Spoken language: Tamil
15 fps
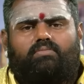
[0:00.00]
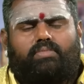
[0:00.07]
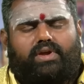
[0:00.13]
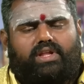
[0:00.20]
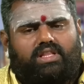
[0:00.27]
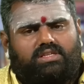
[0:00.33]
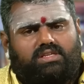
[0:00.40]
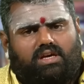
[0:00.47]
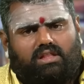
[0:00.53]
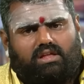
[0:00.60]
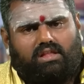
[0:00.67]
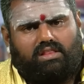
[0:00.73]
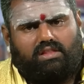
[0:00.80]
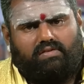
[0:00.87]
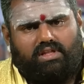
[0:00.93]
பிறந்த
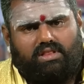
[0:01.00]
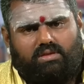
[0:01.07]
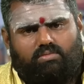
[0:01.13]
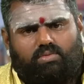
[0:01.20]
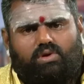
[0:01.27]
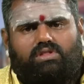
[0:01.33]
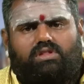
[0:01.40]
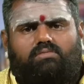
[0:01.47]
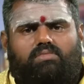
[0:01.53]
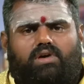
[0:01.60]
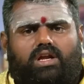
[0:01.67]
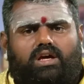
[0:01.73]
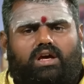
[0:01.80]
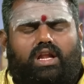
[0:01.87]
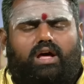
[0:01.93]
ஜாதகத்தை வைத்தும் பொருத்தம்
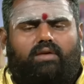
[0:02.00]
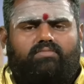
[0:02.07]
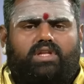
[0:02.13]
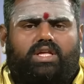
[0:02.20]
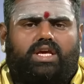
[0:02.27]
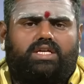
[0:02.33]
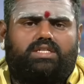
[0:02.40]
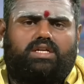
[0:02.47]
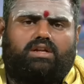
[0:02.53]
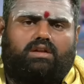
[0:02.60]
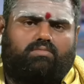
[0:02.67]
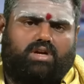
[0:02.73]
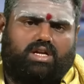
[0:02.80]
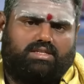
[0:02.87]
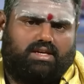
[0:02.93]
பார்க்கலாம் ஏஜ்
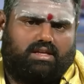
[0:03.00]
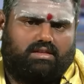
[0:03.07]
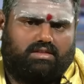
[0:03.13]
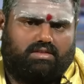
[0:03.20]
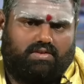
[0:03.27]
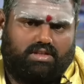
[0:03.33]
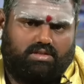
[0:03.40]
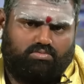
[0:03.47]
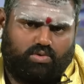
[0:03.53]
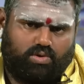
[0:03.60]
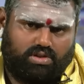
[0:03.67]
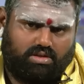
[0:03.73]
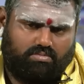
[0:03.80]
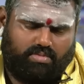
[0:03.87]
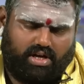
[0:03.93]
அட்டன் பண்ண ஜாதகத்தை வைத்தும்
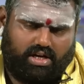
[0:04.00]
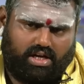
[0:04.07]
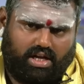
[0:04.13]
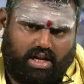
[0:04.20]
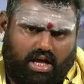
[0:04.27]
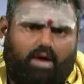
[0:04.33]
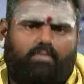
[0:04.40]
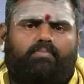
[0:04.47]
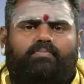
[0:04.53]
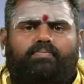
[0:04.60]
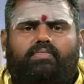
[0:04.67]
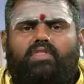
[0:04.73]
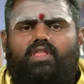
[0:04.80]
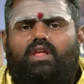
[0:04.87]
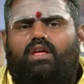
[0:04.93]
பொருத்தம் பார்க்கலாம்
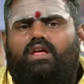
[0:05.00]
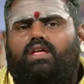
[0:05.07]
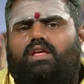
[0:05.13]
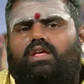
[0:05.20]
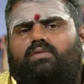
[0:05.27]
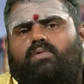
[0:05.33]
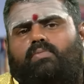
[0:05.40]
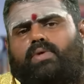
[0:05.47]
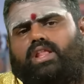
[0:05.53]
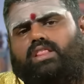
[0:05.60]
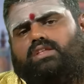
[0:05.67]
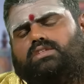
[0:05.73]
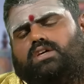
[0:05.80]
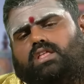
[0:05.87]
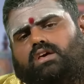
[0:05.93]
இப்போ
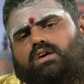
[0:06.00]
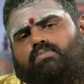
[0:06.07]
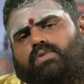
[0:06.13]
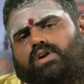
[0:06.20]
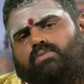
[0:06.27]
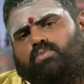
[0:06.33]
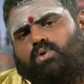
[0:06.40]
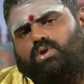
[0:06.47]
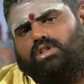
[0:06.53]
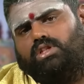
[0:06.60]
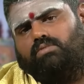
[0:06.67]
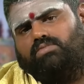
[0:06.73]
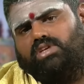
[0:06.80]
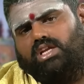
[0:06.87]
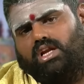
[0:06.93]
பிறந்த ஜாதகப்படி
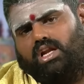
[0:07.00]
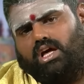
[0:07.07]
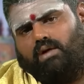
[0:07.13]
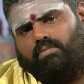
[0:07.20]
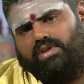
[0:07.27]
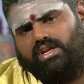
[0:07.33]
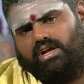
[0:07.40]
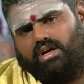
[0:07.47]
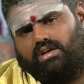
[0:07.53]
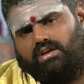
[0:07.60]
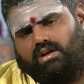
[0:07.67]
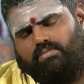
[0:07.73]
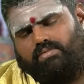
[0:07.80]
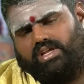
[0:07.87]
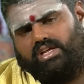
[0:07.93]
பொருத்தம் இல்லை அப்படின்னாலும்
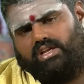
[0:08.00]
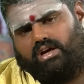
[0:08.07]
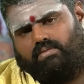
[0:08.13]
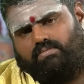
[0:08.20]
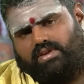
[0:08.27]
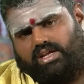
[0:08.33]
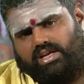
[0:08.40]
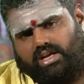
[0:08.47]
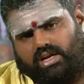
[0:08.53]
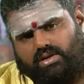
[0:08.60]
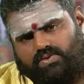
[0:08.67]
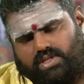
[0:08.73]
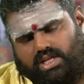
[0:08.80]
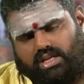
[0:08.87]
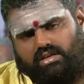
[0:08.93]
அப்படி
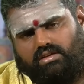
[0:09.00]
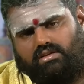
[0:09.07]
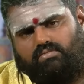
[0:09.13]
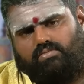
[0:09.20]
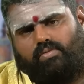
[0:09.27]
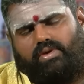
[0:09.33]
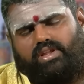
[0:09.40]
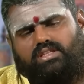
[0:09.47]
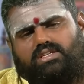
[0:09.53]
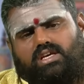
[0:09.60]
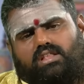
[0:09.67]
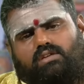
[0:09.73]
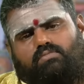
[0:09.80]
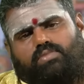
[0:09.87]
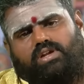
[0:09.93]
அப்படின்னாலும் சரி இப்போ பிறந்த
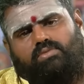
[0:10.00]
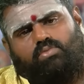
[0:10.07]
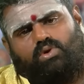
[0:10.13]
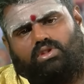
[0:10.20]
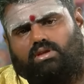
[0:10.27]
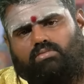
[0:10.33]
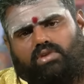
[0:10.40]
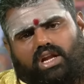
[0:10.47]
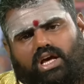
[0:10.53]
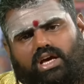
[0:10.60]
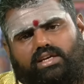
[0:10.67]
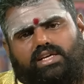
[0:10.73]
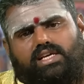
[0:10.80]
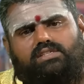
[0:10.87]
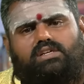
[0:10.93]
ஜாதகப்படி பொருத்தம் இல்லை
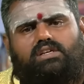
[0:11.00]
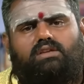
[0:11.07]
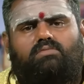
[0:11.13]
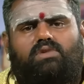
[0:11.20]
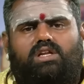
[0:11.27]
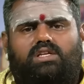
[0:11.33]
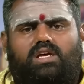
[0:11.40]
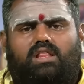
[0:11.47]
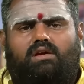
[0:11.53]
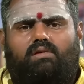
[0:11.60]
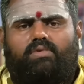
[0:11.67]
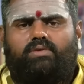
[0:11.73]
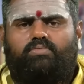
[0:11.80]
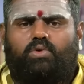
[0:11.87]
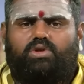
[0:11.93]
ஏஜ் அட்டன் பண்ண
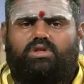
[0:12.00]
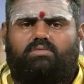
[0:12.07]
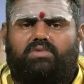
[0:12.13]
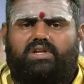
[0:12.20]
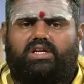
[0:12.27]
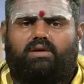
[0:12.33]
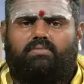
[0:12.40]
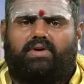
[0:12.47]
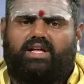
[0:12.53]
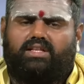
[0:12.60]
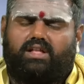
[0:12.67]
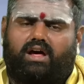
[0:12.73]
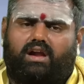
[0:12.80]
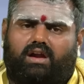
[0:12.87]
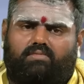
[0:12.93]
ஜாதகப்படி பொருத்தம் இருக்குது அப்படின்னா
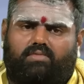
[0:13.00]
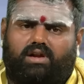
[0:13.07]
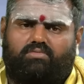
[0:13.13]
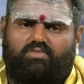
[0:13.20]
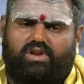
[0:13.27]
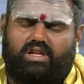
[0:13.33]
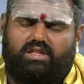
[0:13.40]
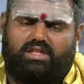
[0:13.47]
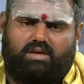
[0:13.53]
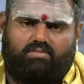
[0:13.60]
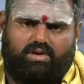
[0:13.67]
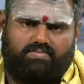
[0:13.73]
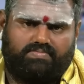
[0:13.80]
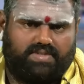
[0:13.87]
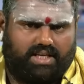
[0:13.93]
தாராளமான முறையில்
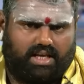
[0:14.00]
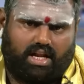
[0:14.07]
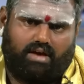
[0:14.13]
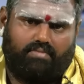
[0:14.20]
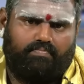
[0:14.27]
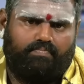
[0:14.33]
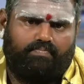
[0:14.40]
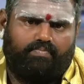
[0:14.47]
திருமணம் செய்யலாம்